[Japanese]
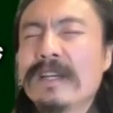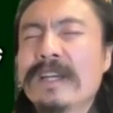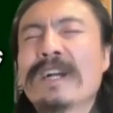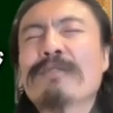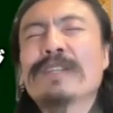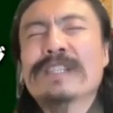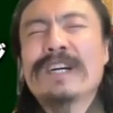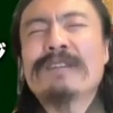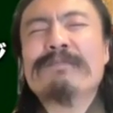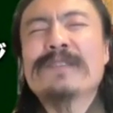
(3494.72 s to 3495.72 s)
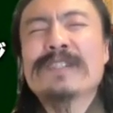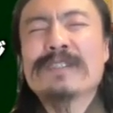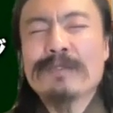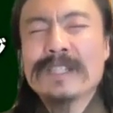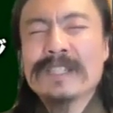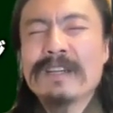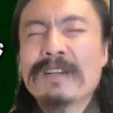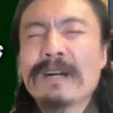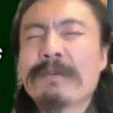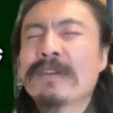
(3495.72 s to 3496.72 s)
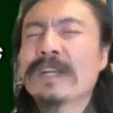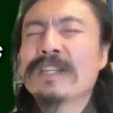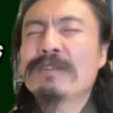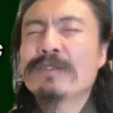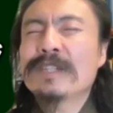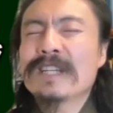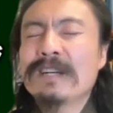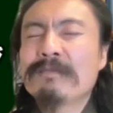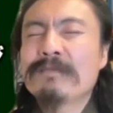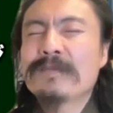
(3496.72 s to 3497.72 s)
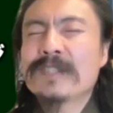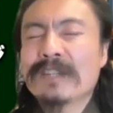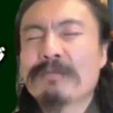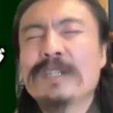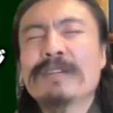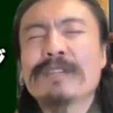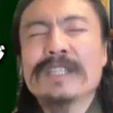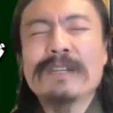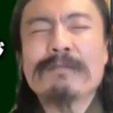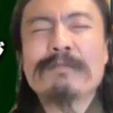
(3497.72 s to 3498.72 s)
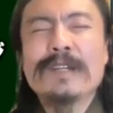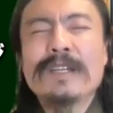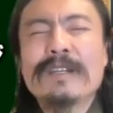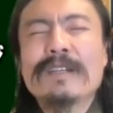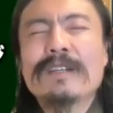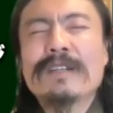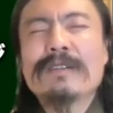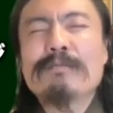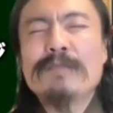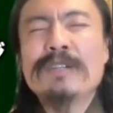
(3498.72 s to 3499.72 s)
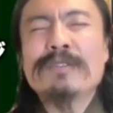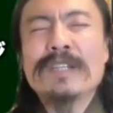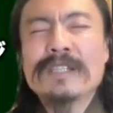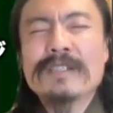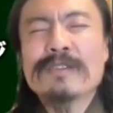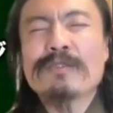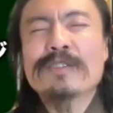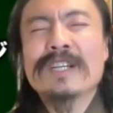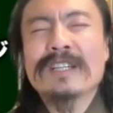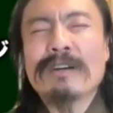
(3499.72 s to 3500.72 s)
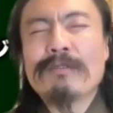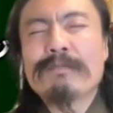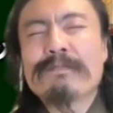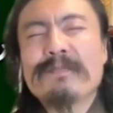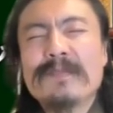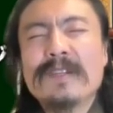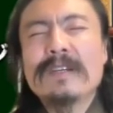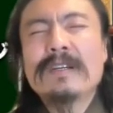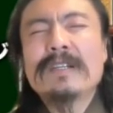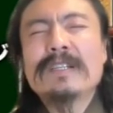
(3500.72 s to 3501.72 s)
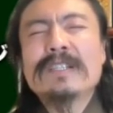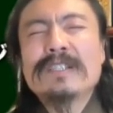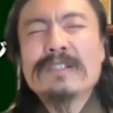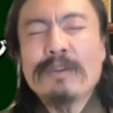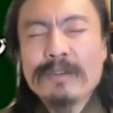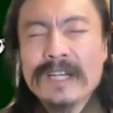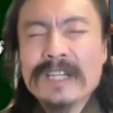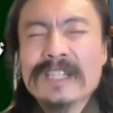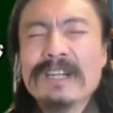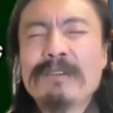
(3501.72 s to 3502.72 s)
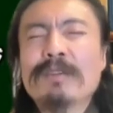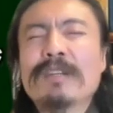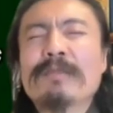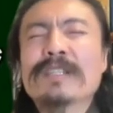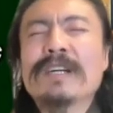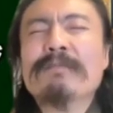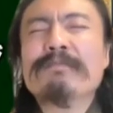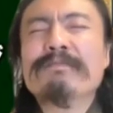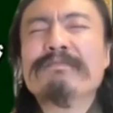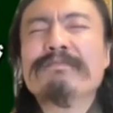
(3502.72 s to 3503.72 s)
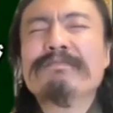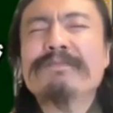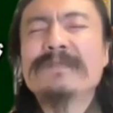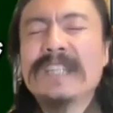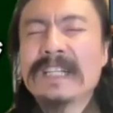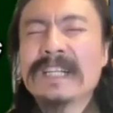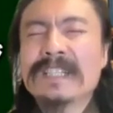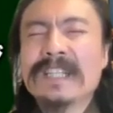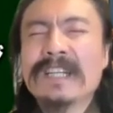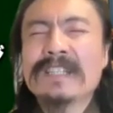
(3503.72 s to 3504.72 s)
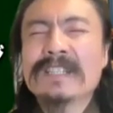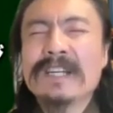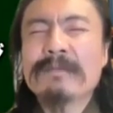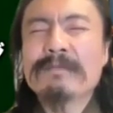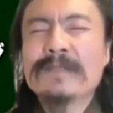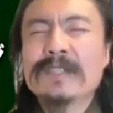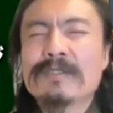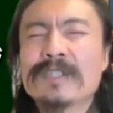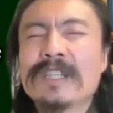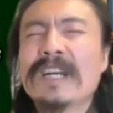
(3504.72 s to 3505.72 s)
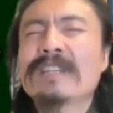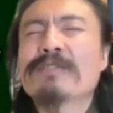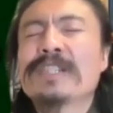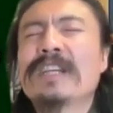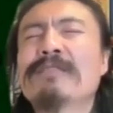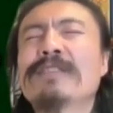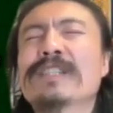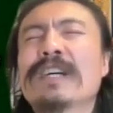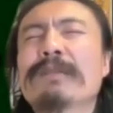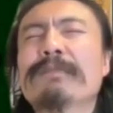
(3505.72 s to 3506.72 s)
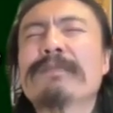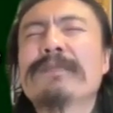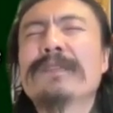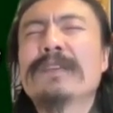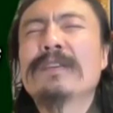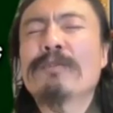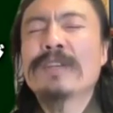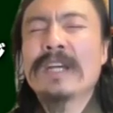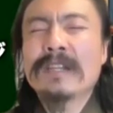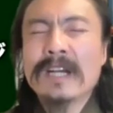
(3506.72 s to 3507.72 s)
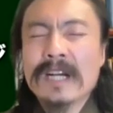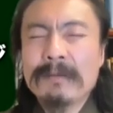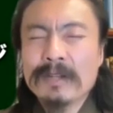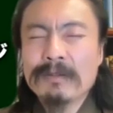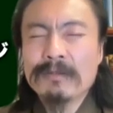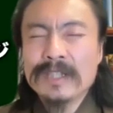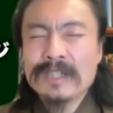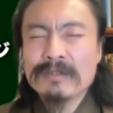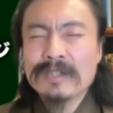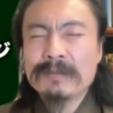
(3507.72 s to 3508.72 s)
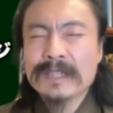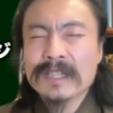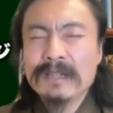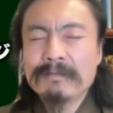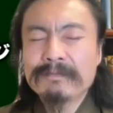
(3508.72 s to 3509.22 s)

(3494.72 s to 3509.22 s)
笑顔ですか？そうですね。壁は何色ですか？ちゃんと見てください。見るんです。その姿を。どんな価値観を持っていますか？何がしたいんですか？そして何をしているんですか？どんな仲間と一緒にいますか？